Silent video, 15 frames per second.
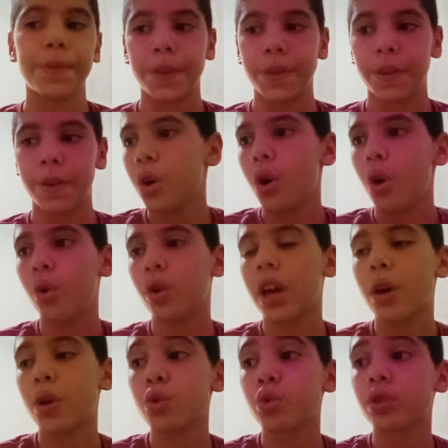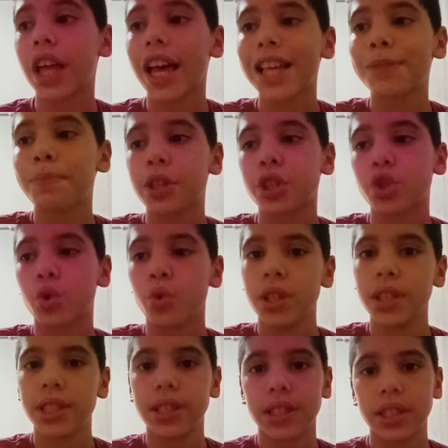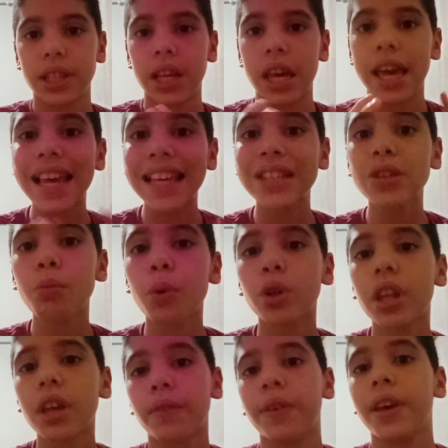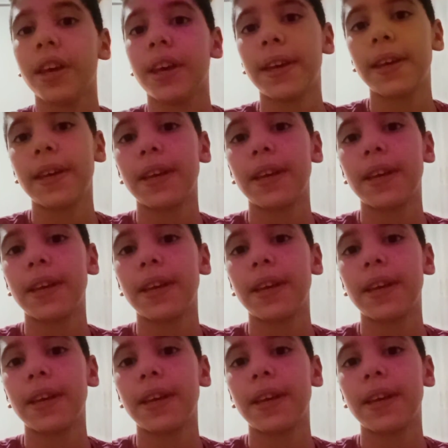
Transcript: Entendeu? Eu quero juntar as pessoas. Esse é o meu dever.